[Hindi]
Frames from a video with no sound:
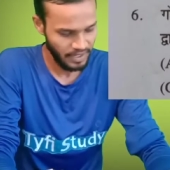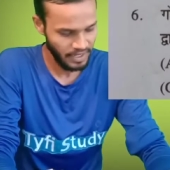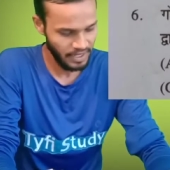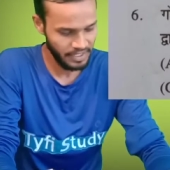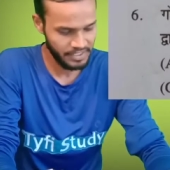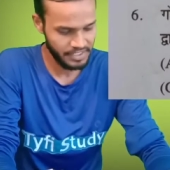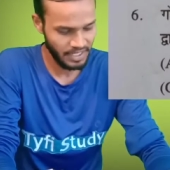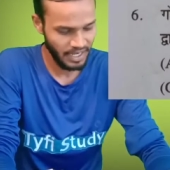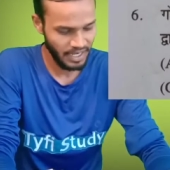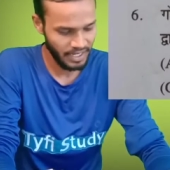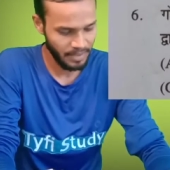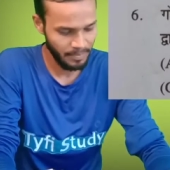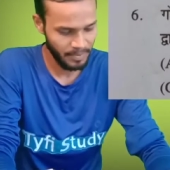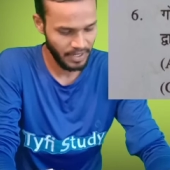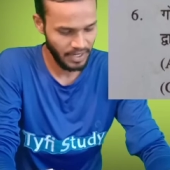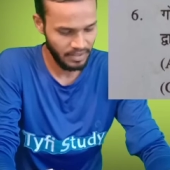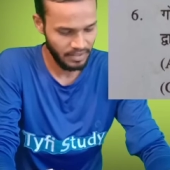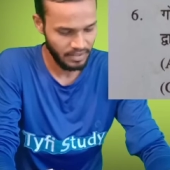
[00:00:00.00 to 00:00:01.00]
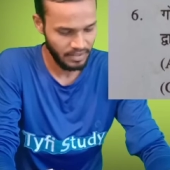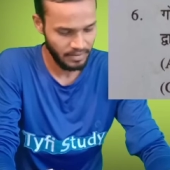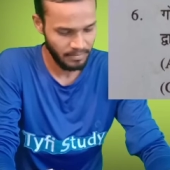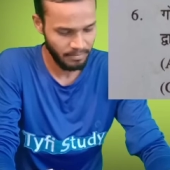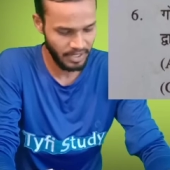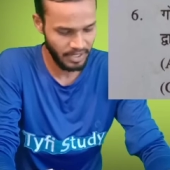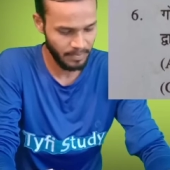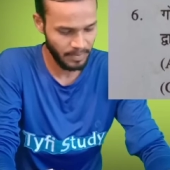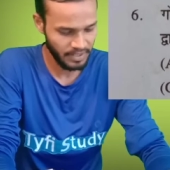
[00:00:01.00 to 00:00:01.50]
ए चार अप्रैल
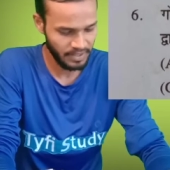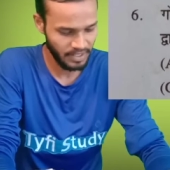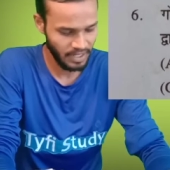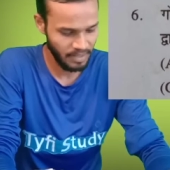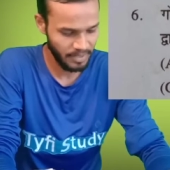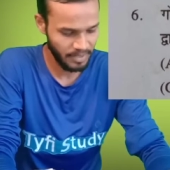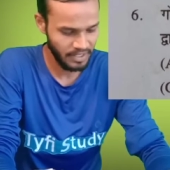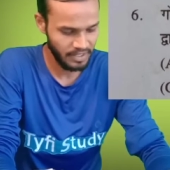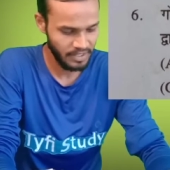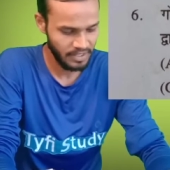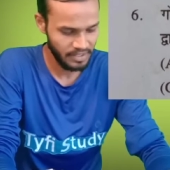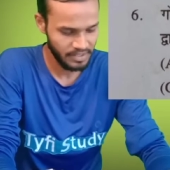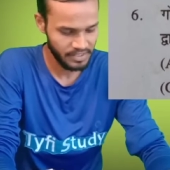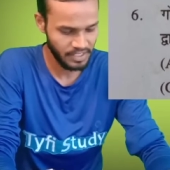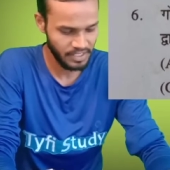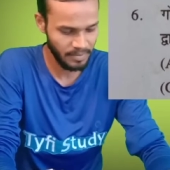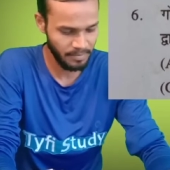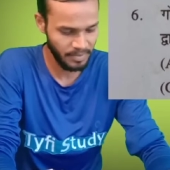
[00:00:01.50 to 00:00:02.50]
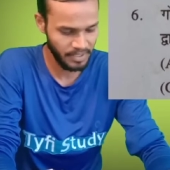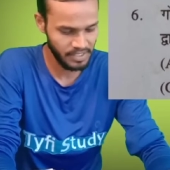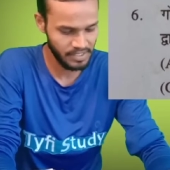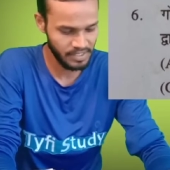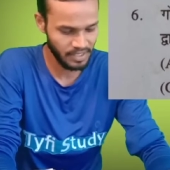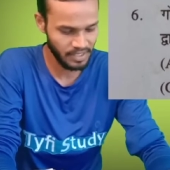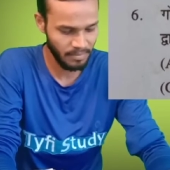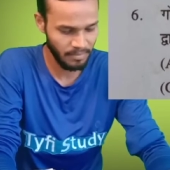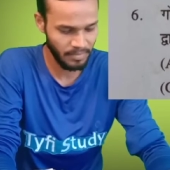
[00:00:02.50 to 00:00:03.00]
बी पंद्रह मई सी बीस
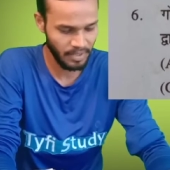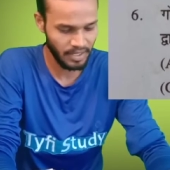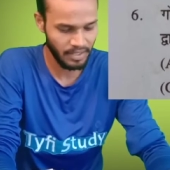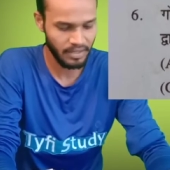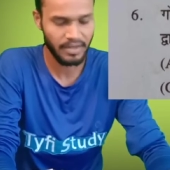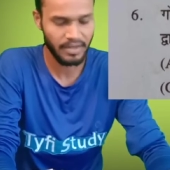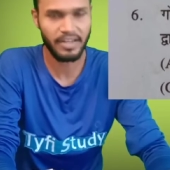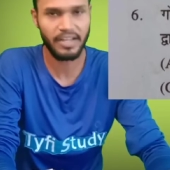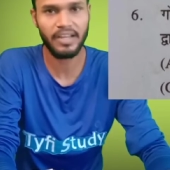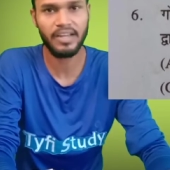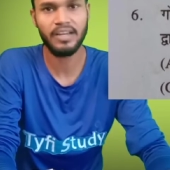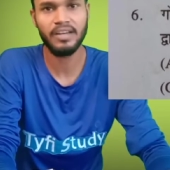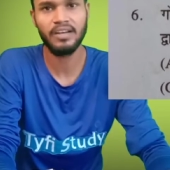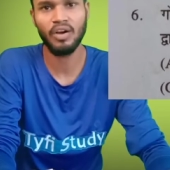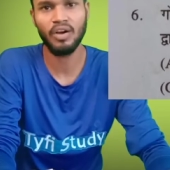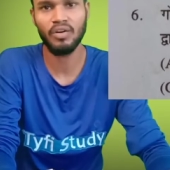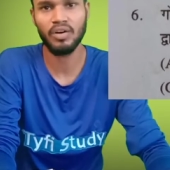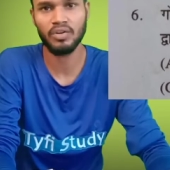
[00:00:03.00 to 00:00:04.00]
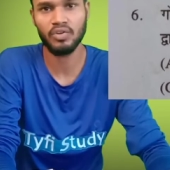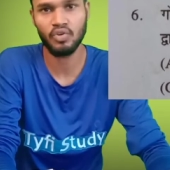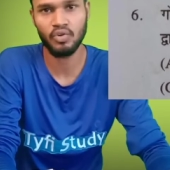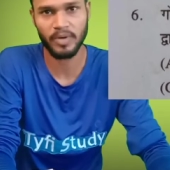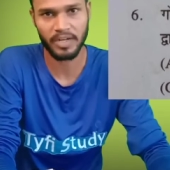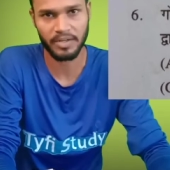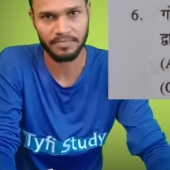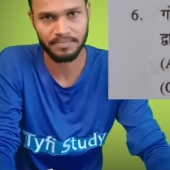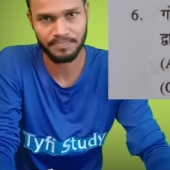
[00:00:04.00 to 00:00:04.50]
सितंबर डी नौ
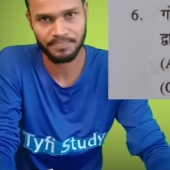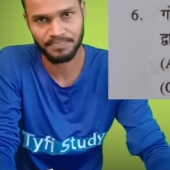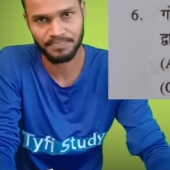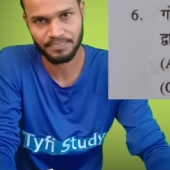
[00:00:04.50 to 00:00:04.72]
अक्टूबर